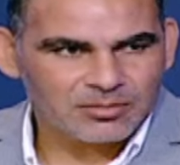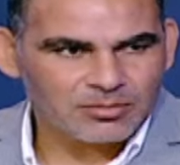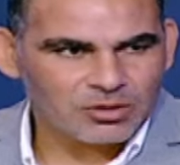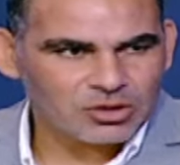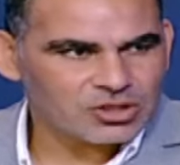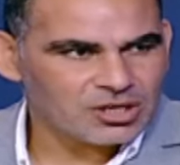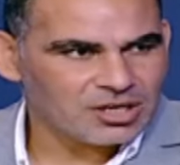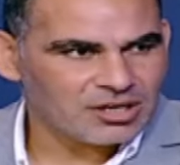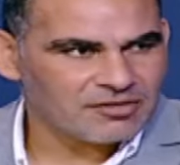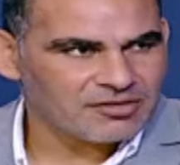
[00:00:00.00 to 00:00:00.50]

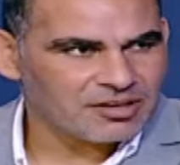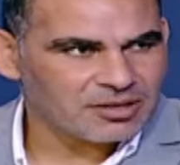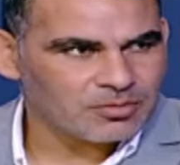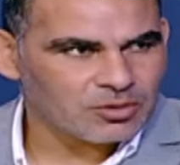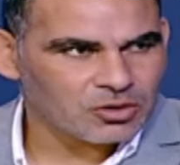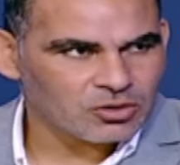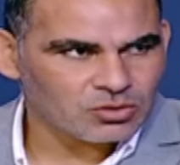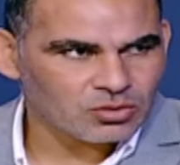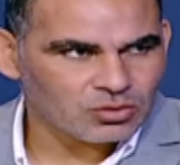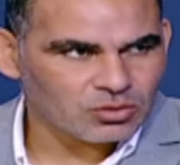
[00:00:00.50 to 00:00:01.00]
الماتش اللي فات
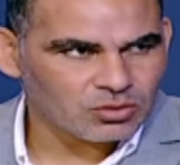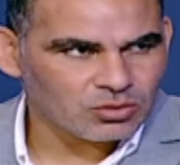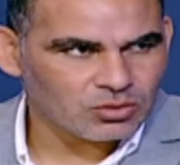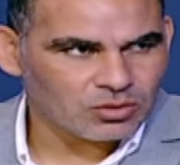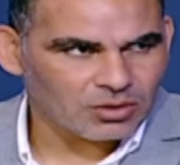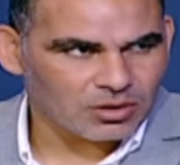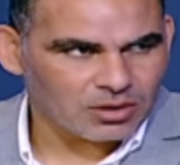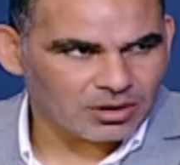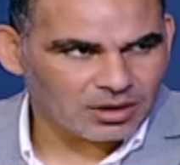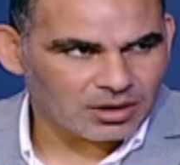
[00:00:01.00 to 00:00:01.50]
برضو
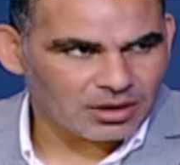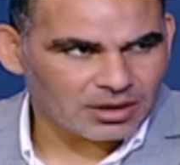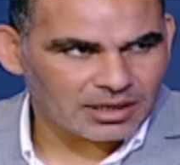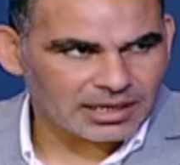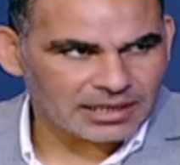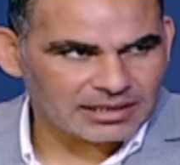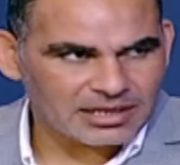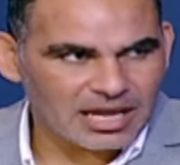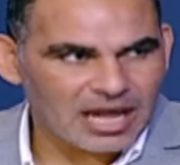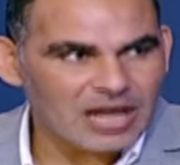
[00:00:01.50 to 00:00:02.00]
آه،
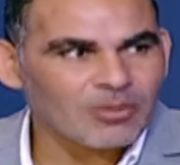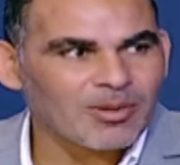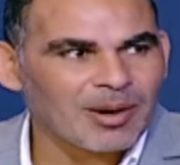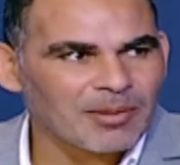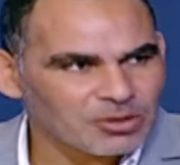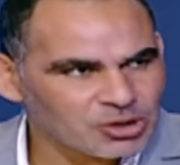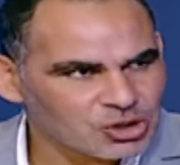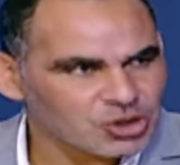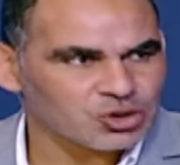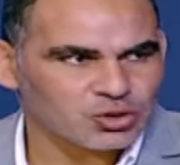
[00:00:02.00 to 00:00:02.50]
كان
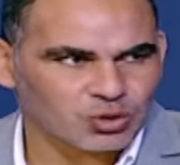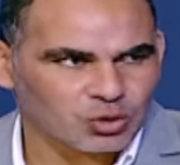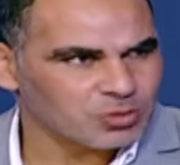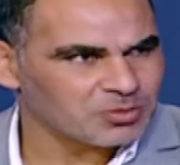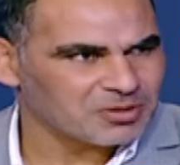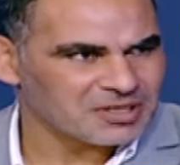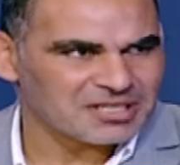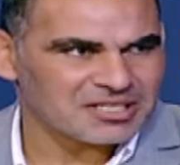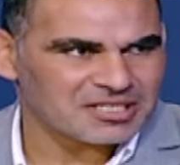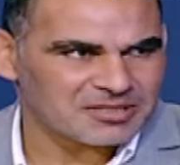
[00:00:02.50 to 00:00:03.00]
هيبقى ماتش
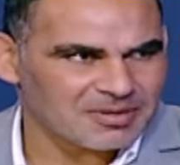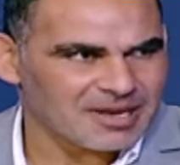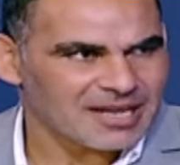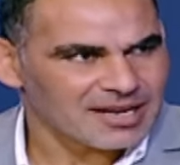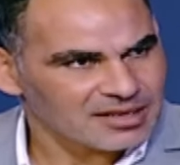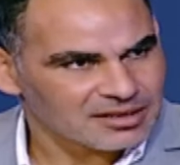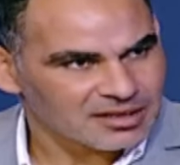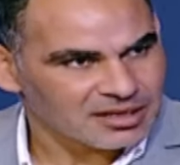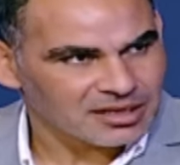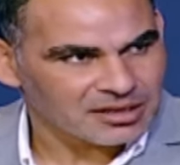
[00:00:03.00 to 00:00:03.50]
الصعود بالنسبه
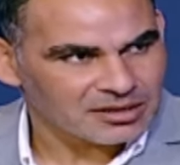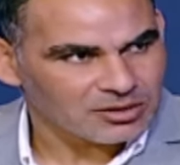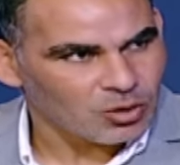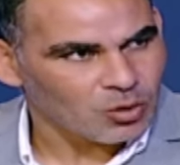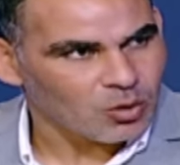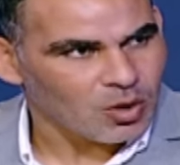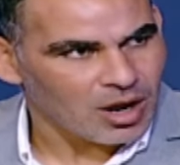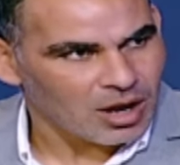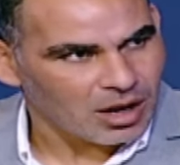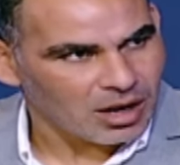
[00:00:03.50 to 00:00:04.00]
لنا يعني
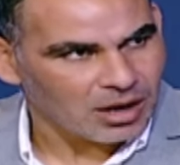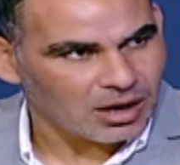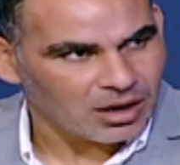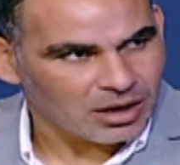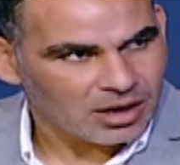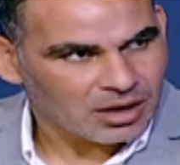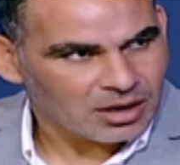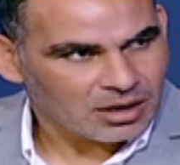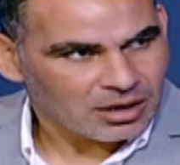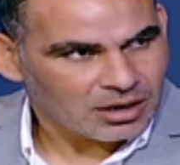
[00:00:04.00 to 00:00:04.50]
هو
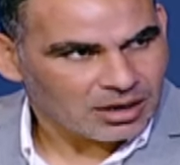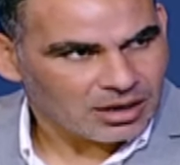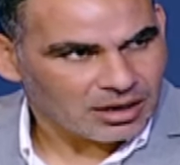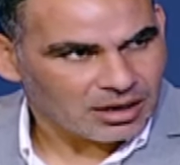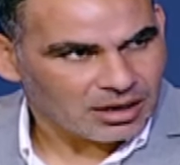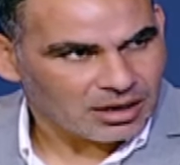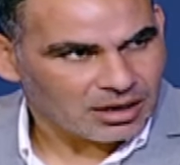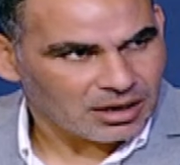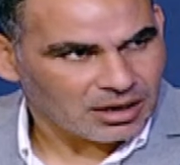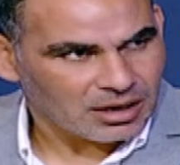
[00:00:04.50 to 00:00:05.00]

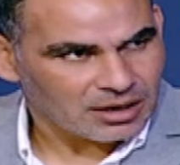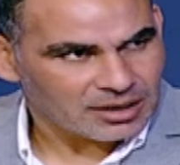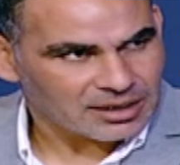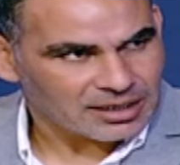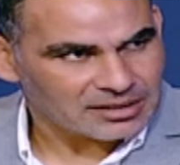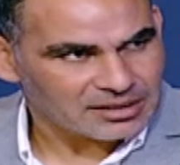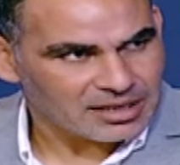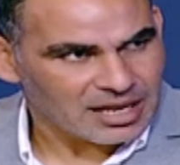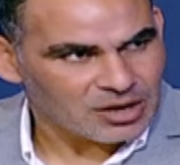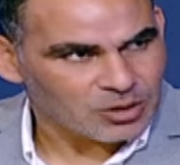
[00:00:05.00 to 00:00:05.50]
آه،
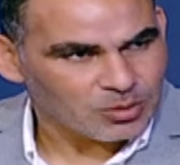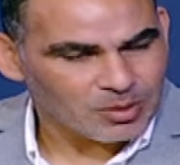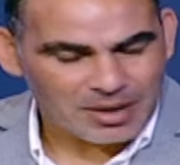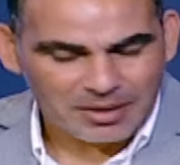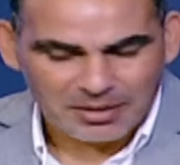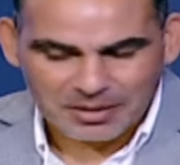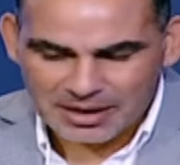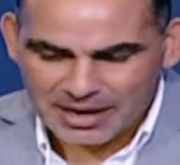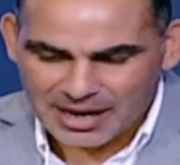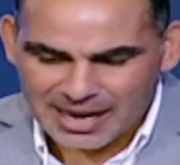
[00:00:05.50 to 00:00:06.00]
كان هيبقى
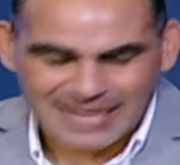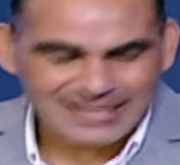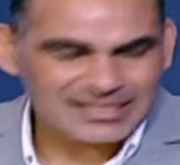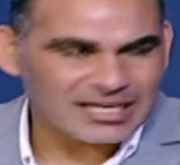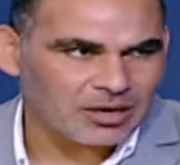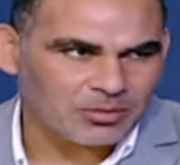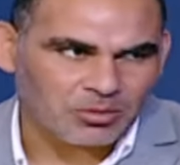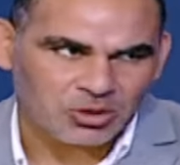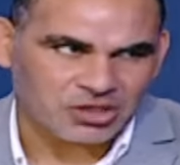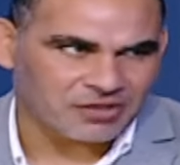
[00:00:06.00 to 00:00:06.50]

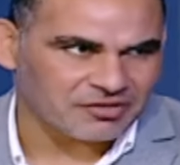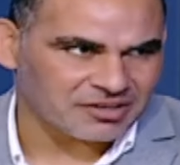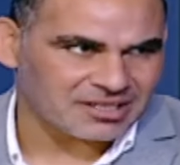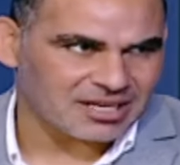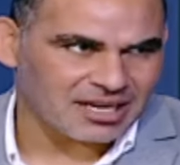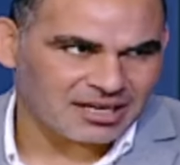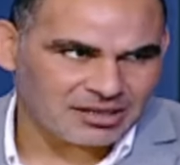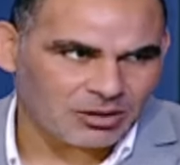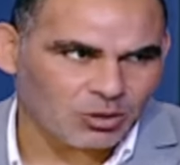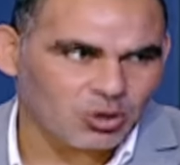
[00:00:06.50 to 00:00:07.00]
اسهل ماتش في
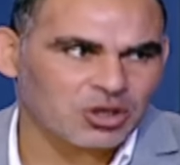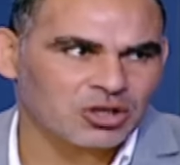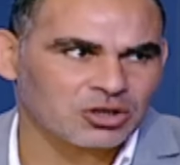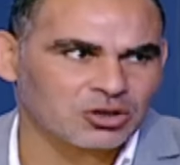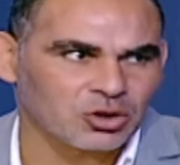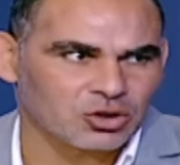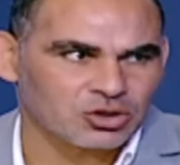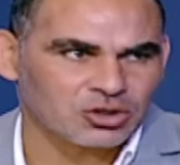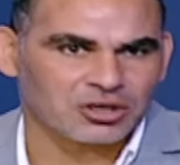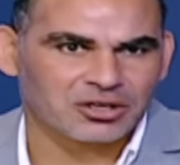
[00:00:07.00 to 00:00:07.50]
الثلاثه وجهه
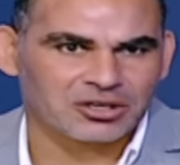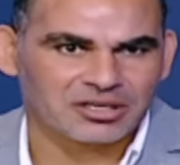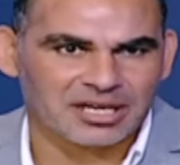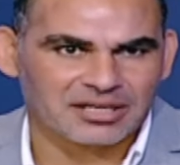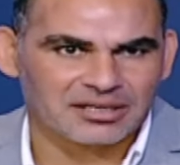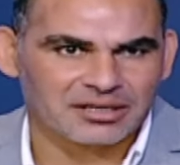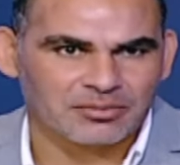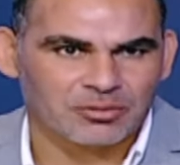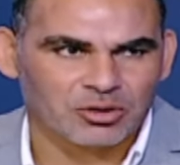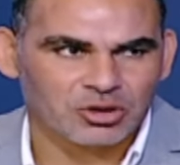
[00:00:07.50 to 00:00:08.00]
نظري
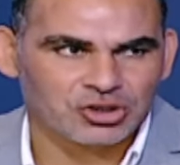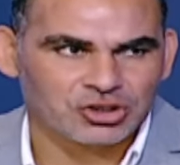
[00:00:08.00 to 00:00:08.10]
يعني طبعًا.